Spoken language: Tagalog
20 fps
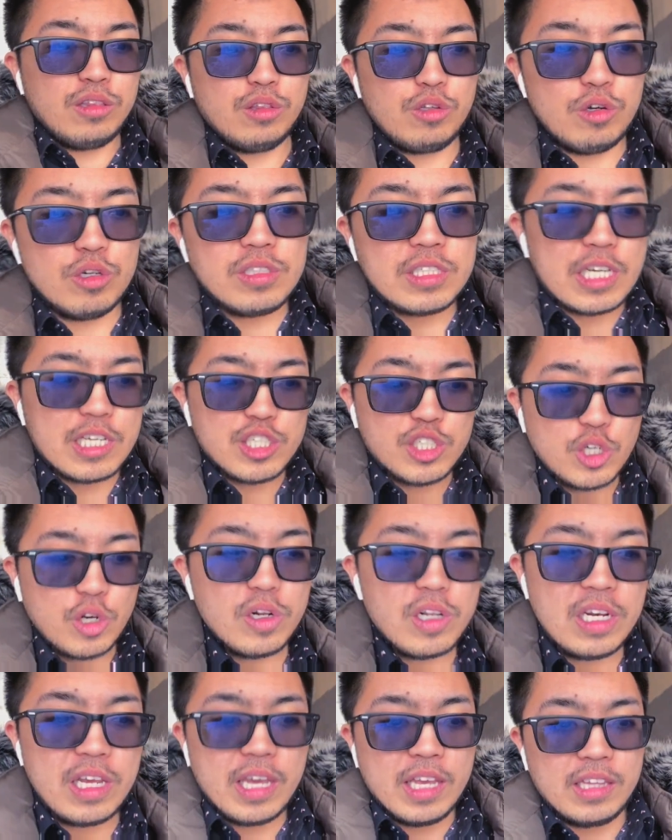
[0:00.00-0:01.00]
doon sa
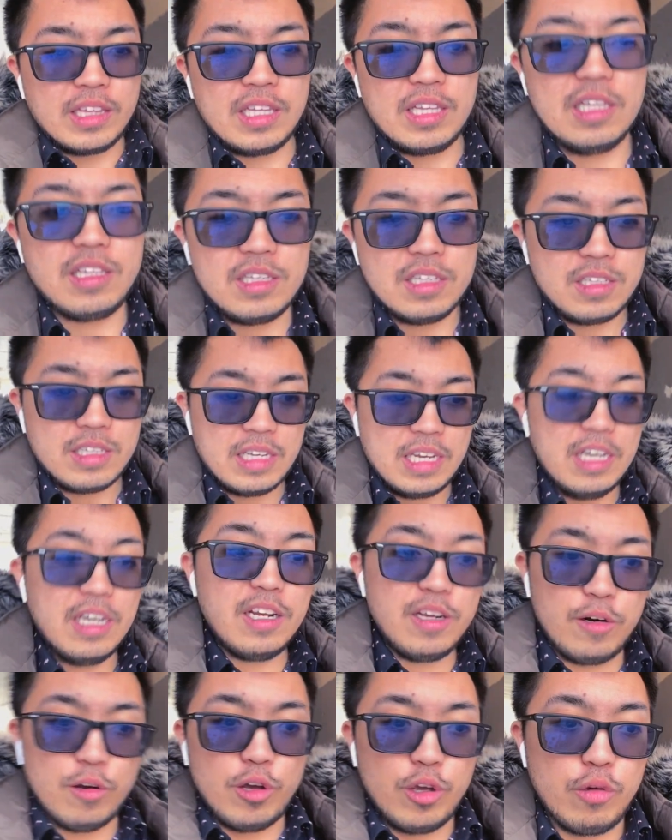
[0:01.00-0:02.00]
Joliet,
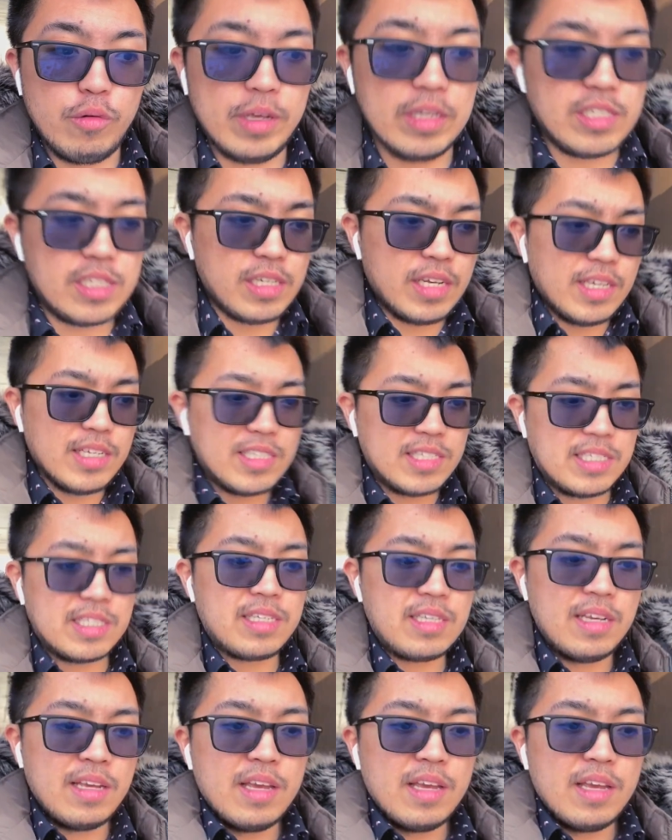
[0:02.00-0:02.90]
Illinois, which is